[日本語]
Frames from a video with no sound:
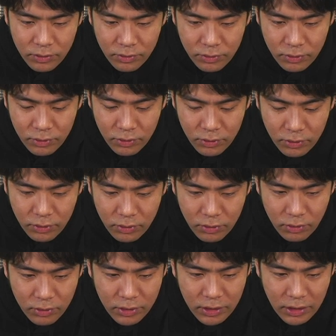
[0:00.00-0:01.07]
こ
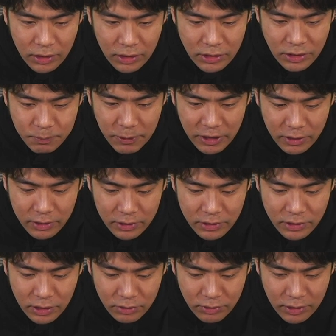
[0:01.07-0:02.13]
こからケツペッカ
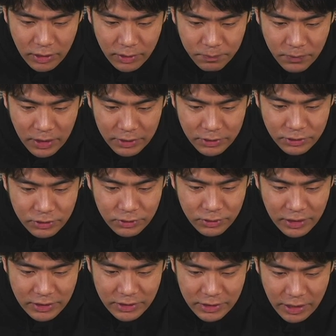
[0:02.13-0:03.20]
したのかなあ、
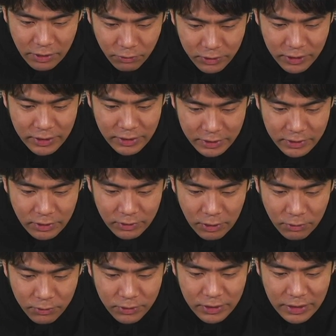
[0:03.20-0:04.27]
ユーノ出して、ホグライダー来たの
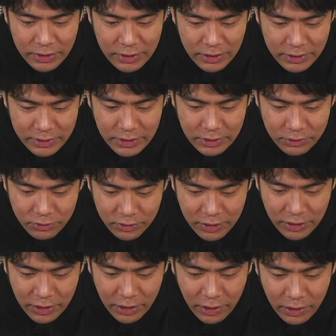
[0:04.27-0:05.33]
か。ホグライダー来た後
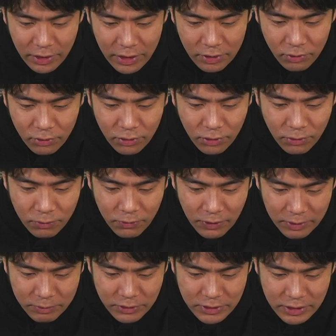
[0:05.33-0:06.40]
に、ここ
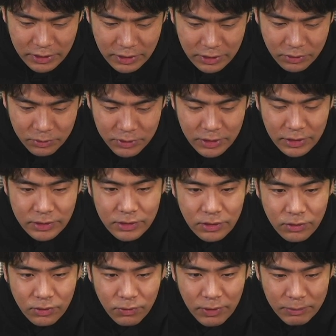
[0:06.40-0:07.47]
5打つかなと思ったんです
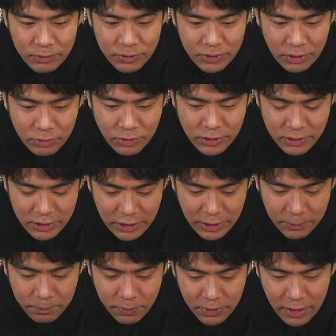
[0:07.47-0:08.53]
けど、5打ってこず
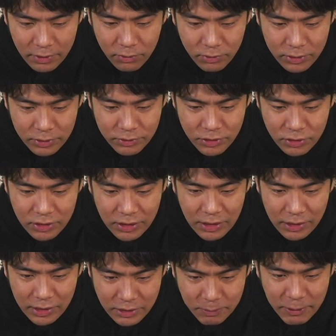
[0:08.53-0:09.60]
に、ここで後ろか
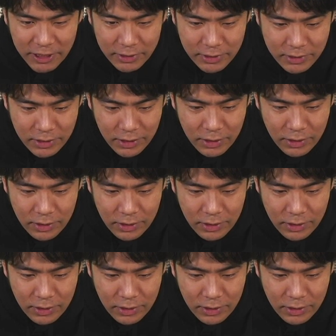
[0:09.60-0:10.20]
らケツペッカです。